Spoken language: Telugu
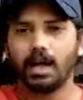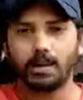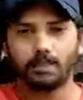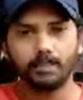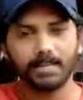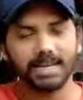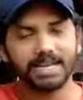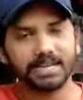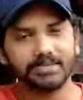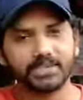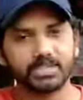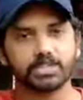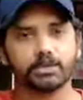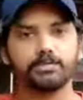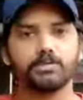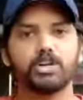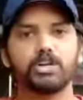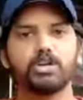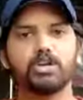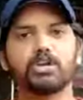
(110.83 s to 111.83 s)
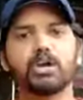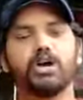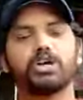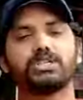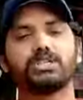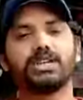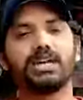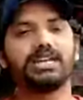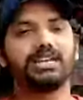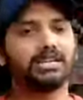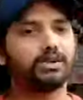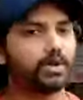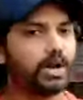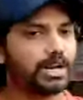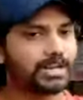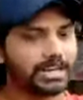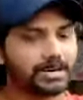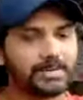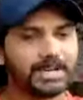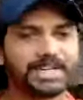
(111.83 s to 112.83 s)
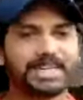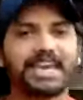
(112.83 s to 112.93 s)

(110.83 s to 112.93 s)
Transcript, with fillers: అమ్మాయిల విషయంలో కావచ్చు కానీ అక్రమ